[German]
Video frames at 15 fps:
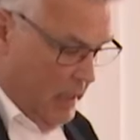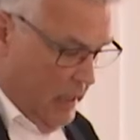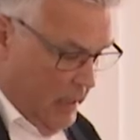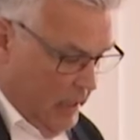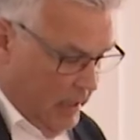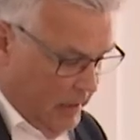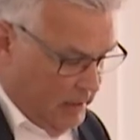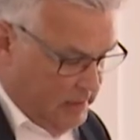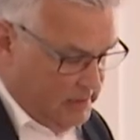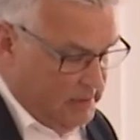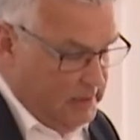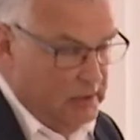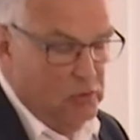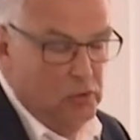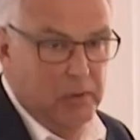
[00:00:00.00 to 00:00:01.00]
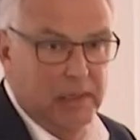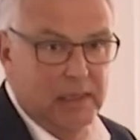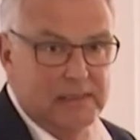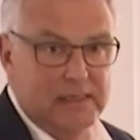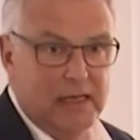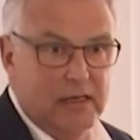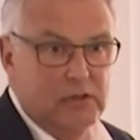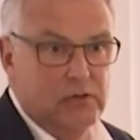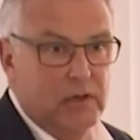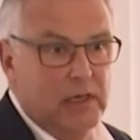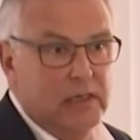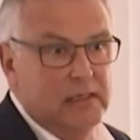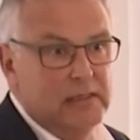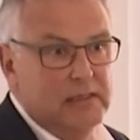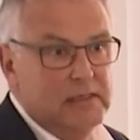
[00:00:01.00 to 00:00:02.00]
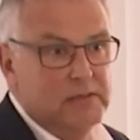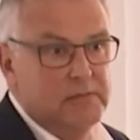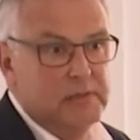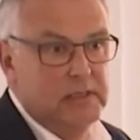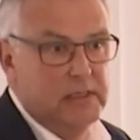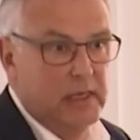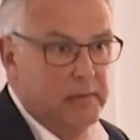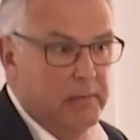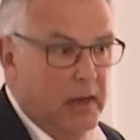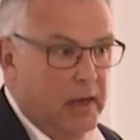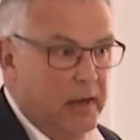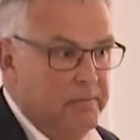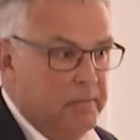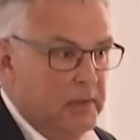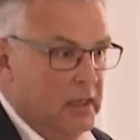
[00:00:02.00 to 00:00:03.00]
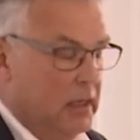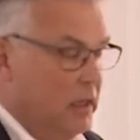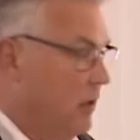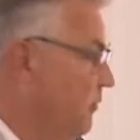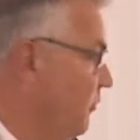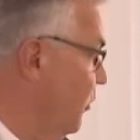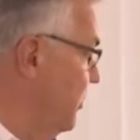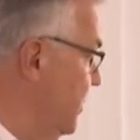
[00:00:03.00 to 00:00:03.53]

Er kündigte an, sich für eine Lösung einsetzen zu wollen.